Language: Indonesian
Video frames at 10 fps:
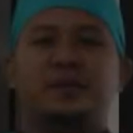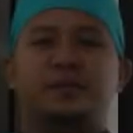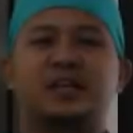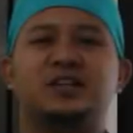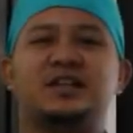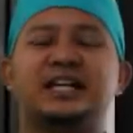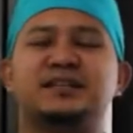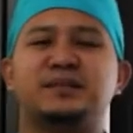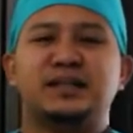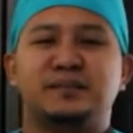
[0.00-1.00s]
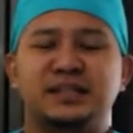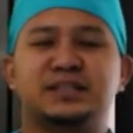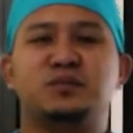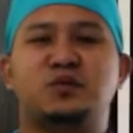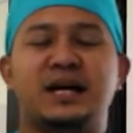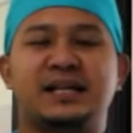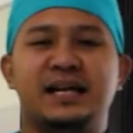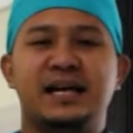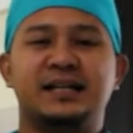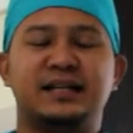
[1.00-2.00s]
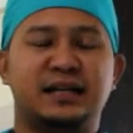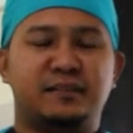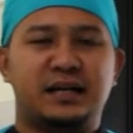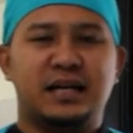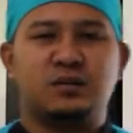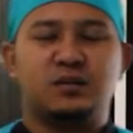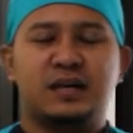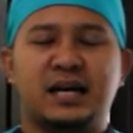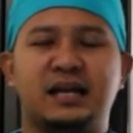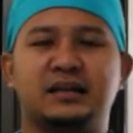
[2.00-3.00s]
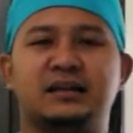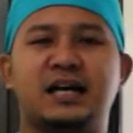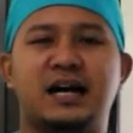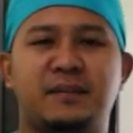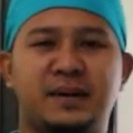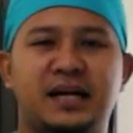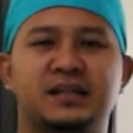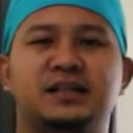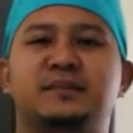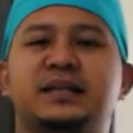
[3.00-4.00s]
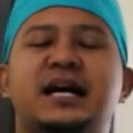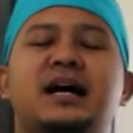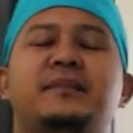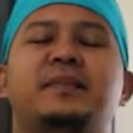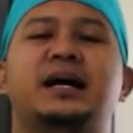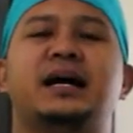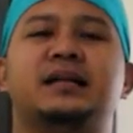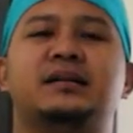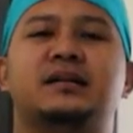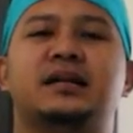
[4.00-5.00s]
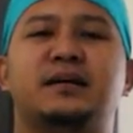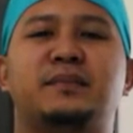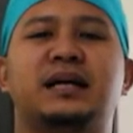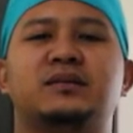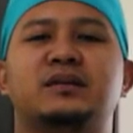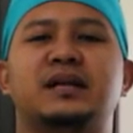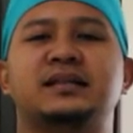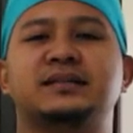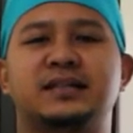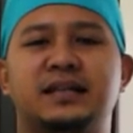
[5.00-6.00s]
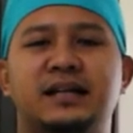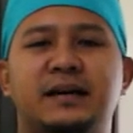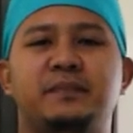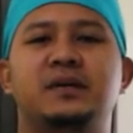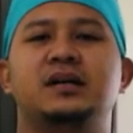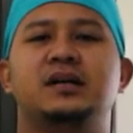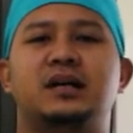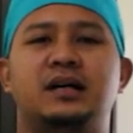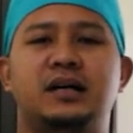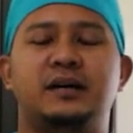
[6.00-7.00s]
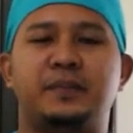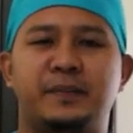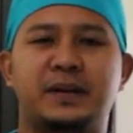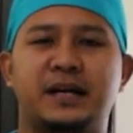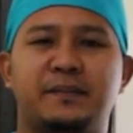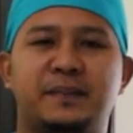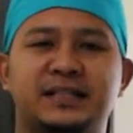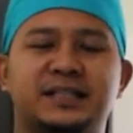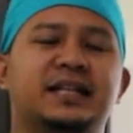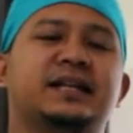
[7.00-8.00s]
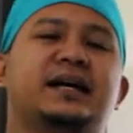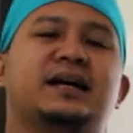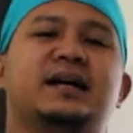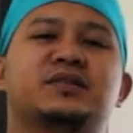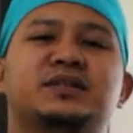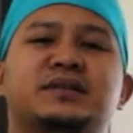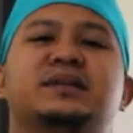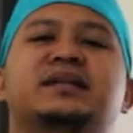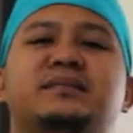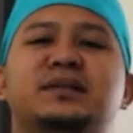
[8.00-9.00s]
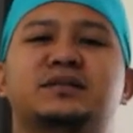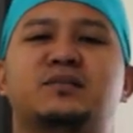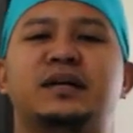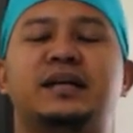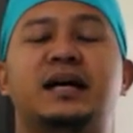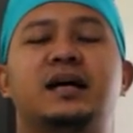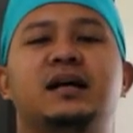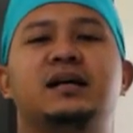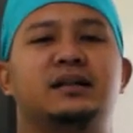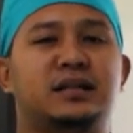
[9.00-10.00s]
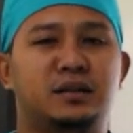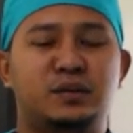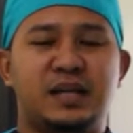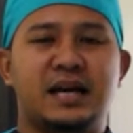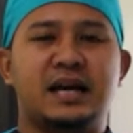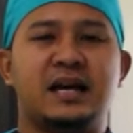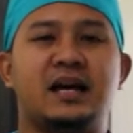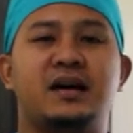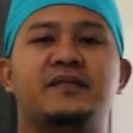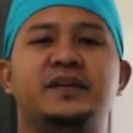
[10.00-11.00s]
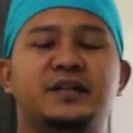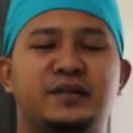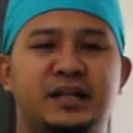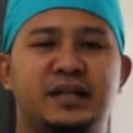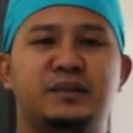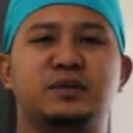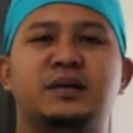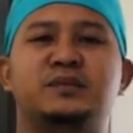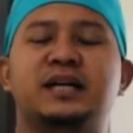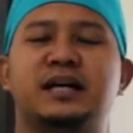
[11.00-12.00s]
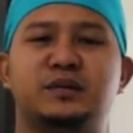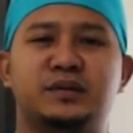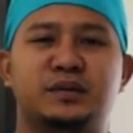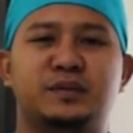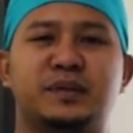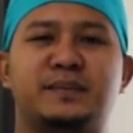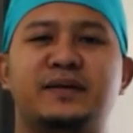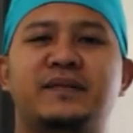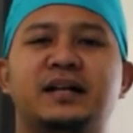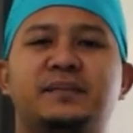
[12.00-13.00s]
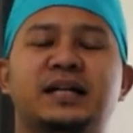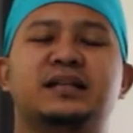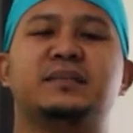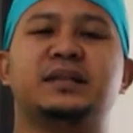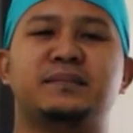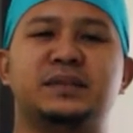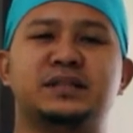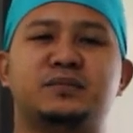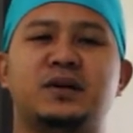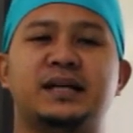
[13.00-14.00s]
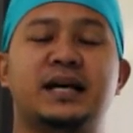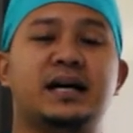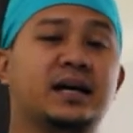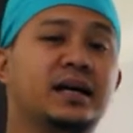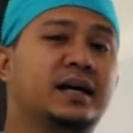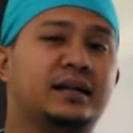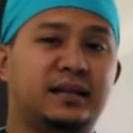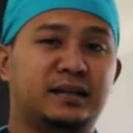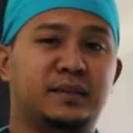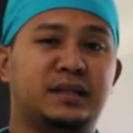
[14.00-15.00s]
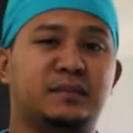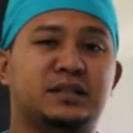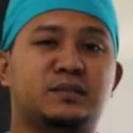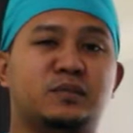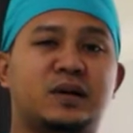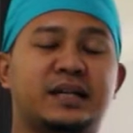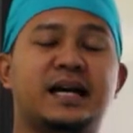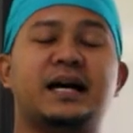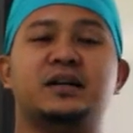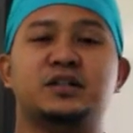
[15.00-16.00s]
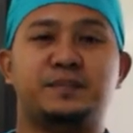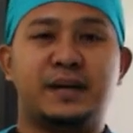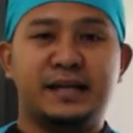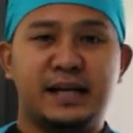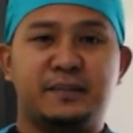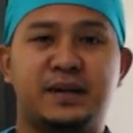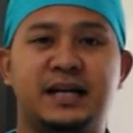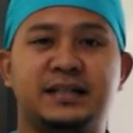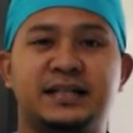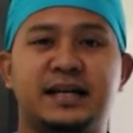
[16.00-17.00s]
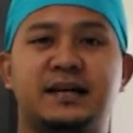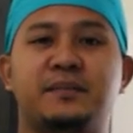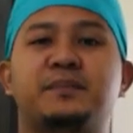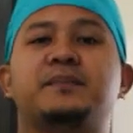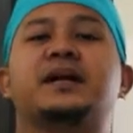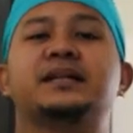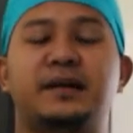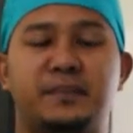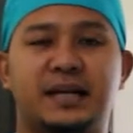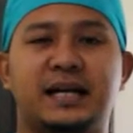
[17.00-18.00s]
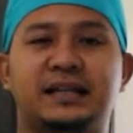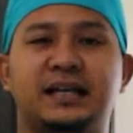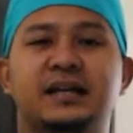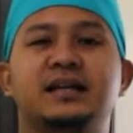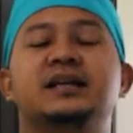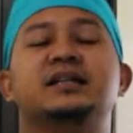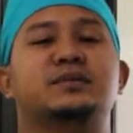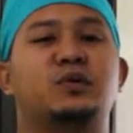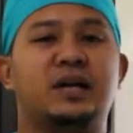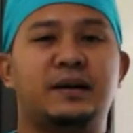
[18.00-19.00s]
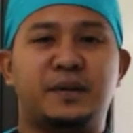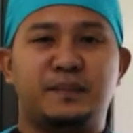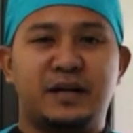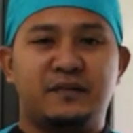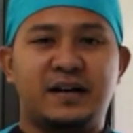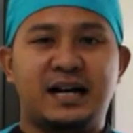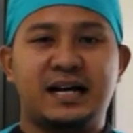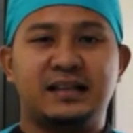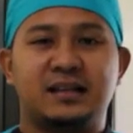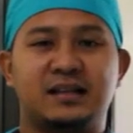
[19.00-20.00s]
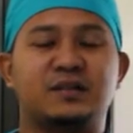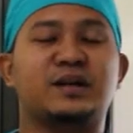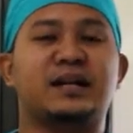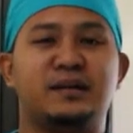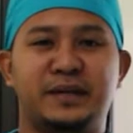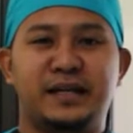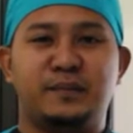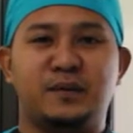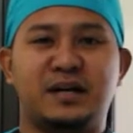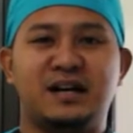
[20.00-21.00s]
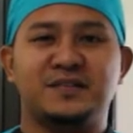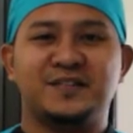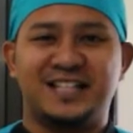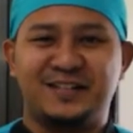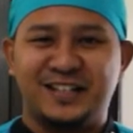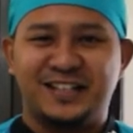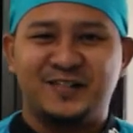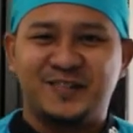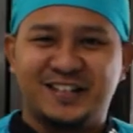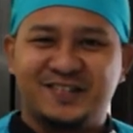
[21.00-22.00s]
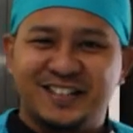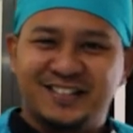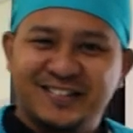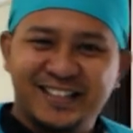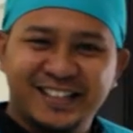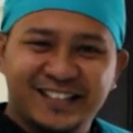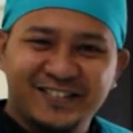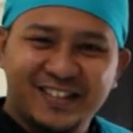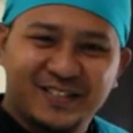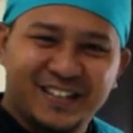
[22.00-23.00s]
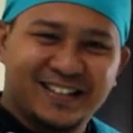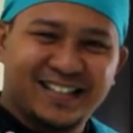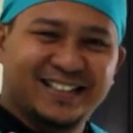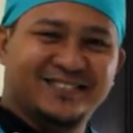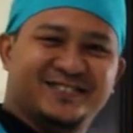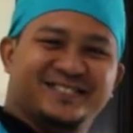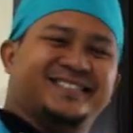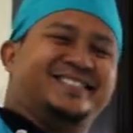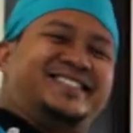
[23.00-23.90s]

Begitulah teman-teman semuanya dalam melakukan tahapan demi tahapan dalam melakukan skill lab beberapa skill yang harus teman-teman semuanya. Tentunya video ini mudah-mudahan bermanfaat bagi teman-teman semuanya dan teman-teman semuanya harus banyak belajar, banyak berlatih. Semoga bermanfaat. Kurang lebihnya mohon maaf. Assalamualaikum warahmatullahi wabarakatuh.